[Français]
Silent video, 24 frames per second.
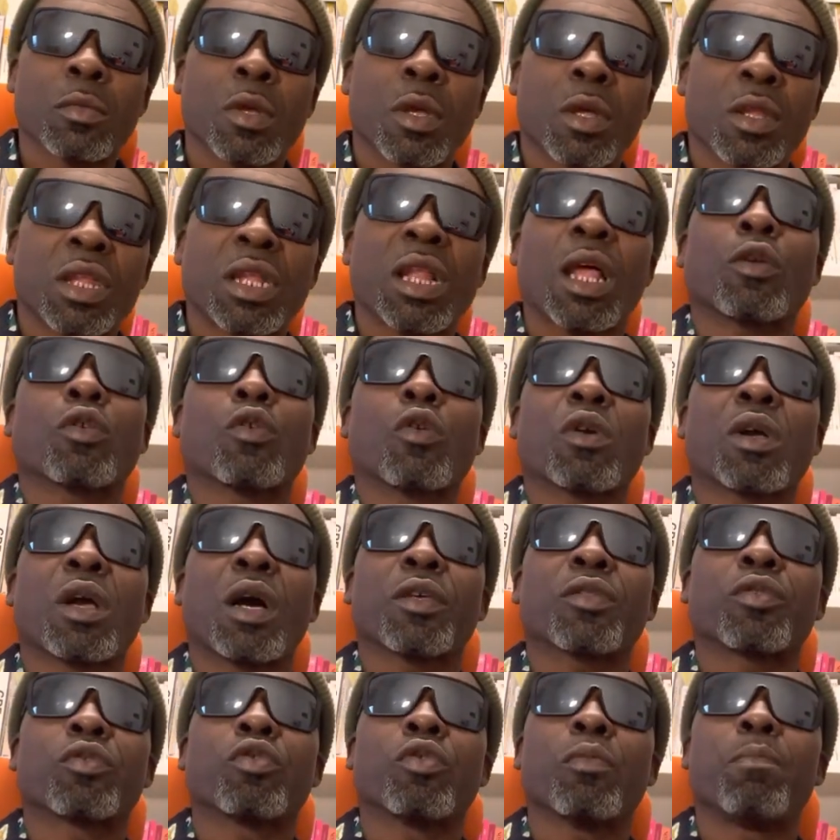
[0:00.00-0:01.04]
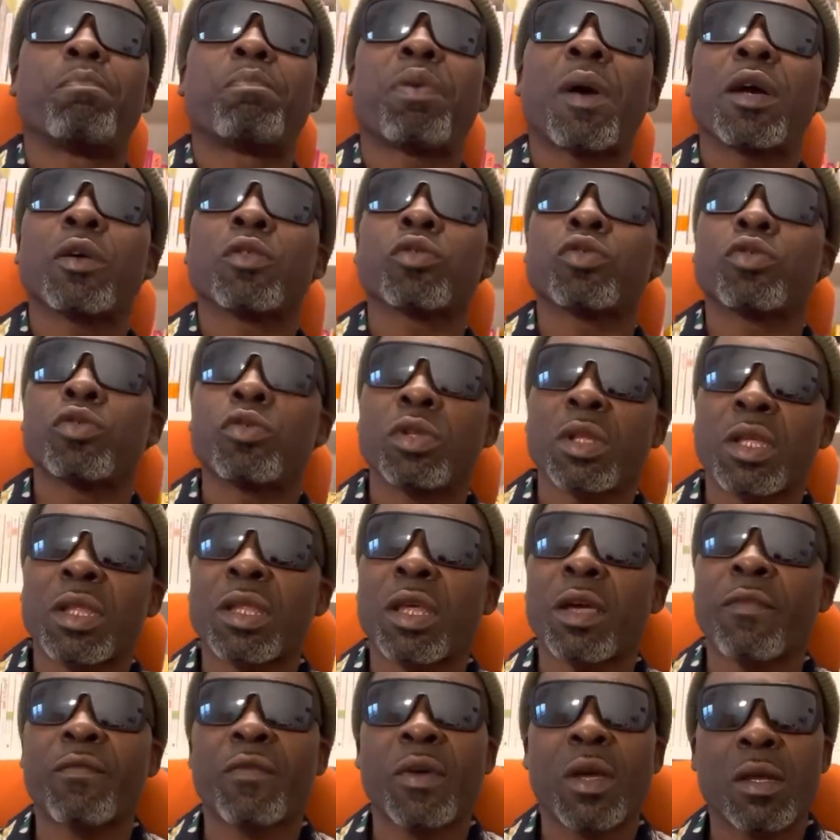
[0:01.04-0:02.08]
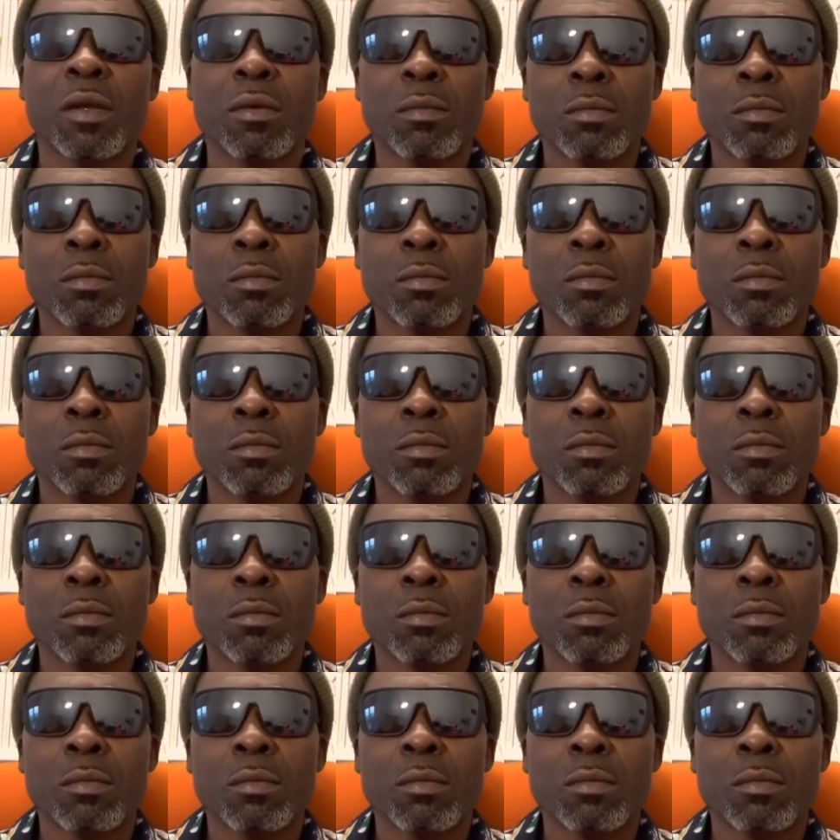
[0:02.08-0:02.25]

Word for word: C'est l'arrogance du pendu, les enfants.